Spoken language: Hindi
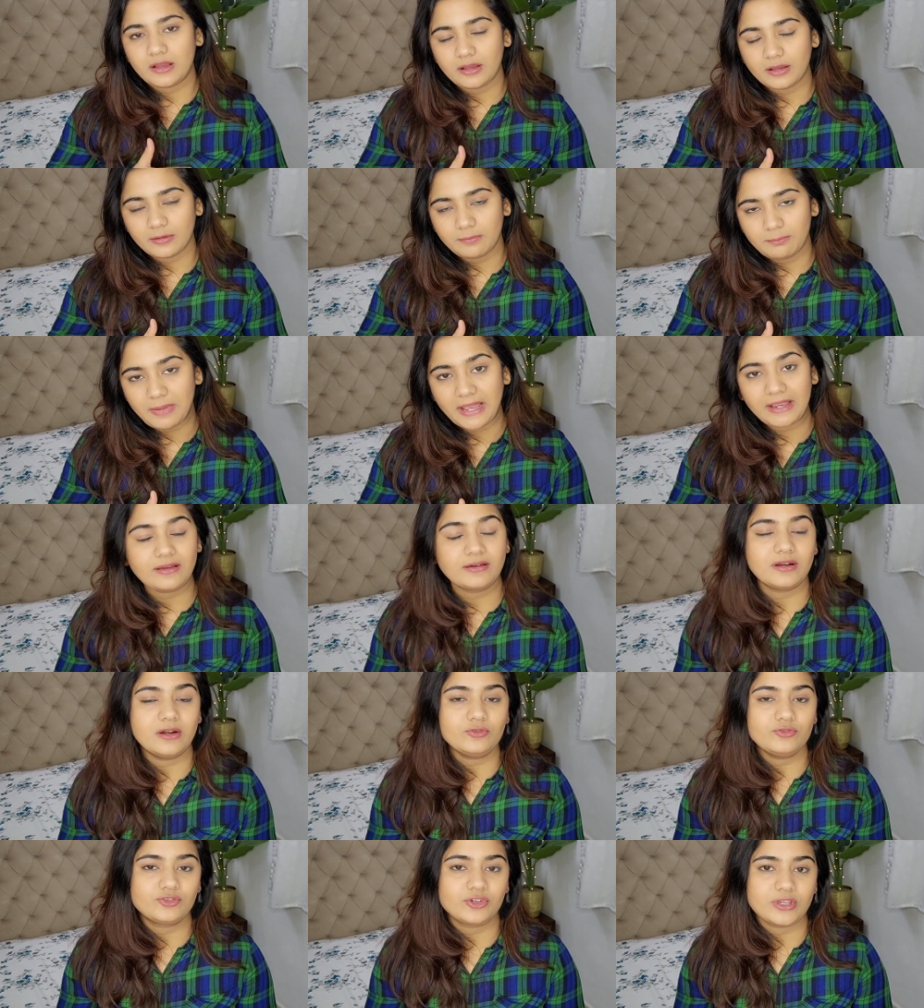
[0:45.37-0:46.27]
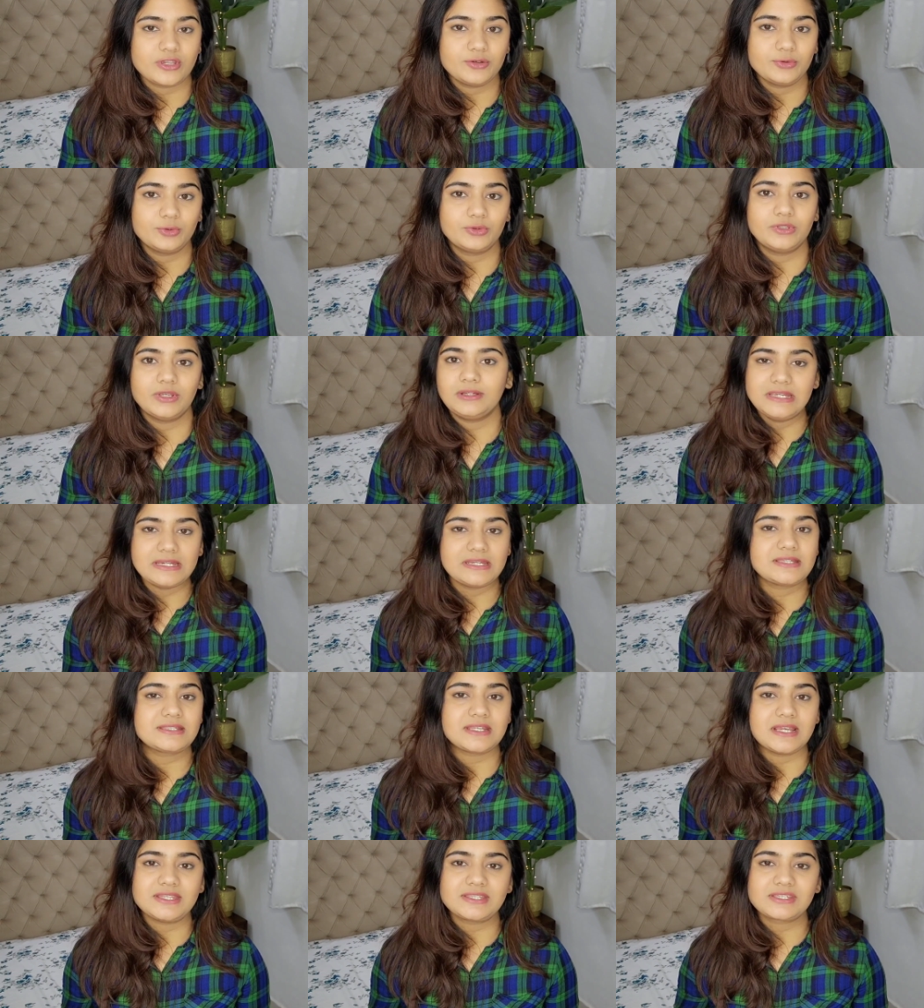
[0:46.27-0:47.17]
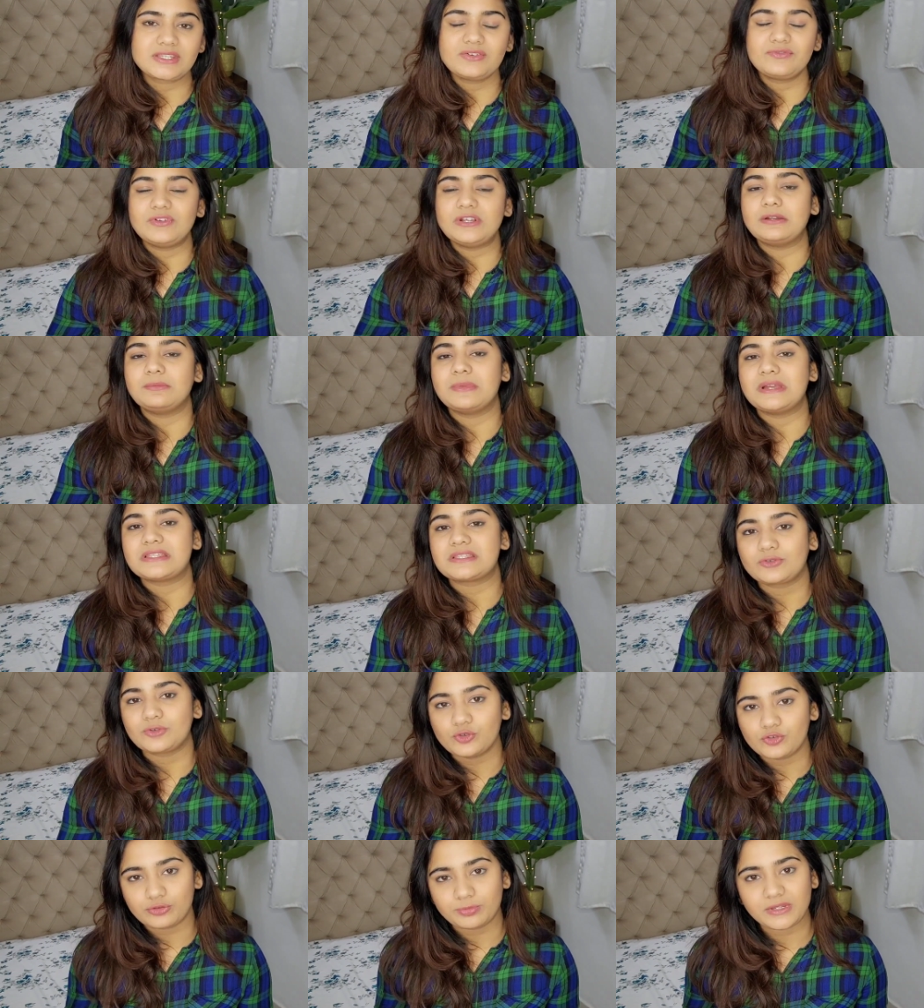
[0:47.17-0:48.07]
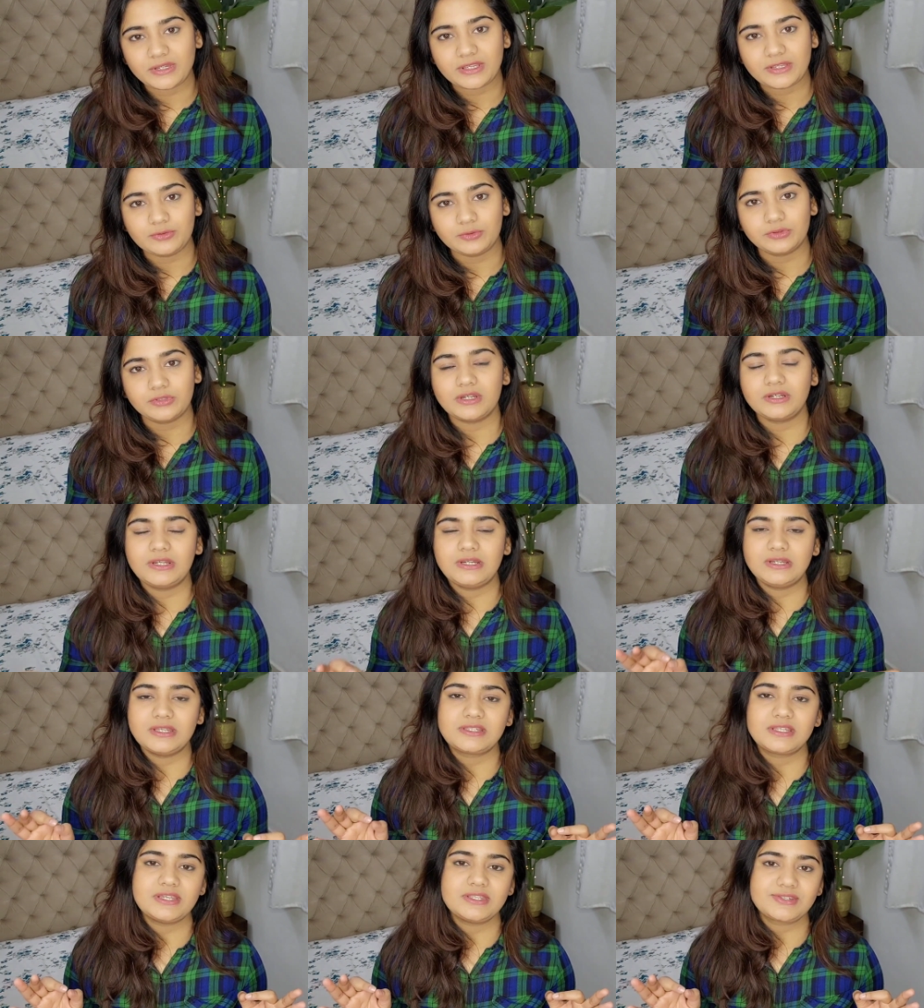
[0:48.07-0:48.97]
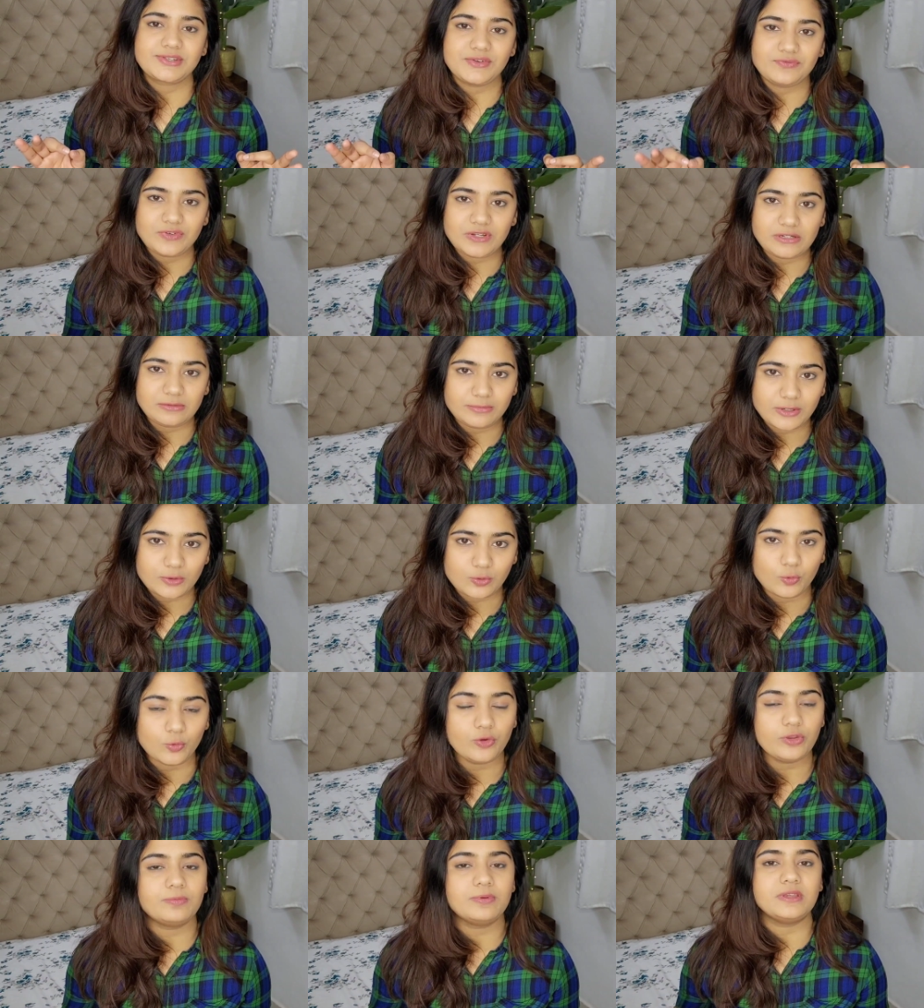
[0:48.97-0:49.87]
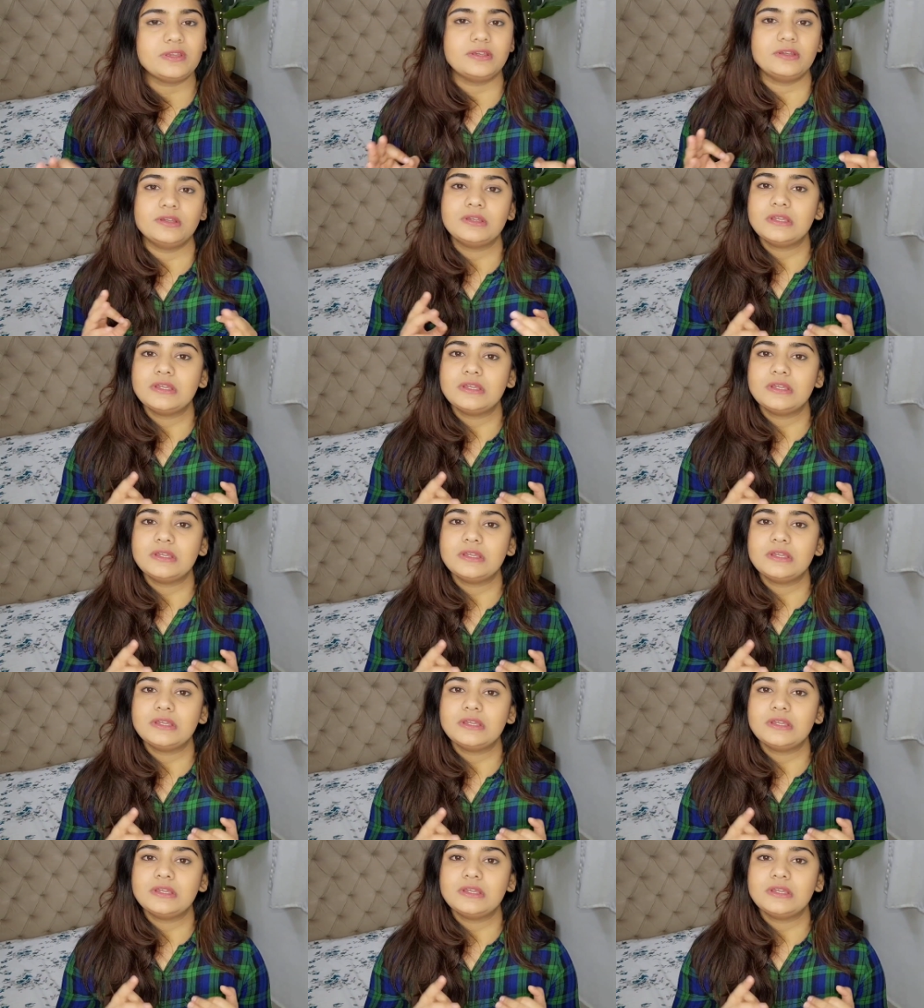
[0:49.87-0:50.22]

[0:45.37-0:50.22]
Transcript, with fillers: बैकग्राउंड चाहिए होता है डेटा साइंस के फील्ड में ऐसा कुछ भी नहीं होता डेटा साइंस के फील्ड में कोई भी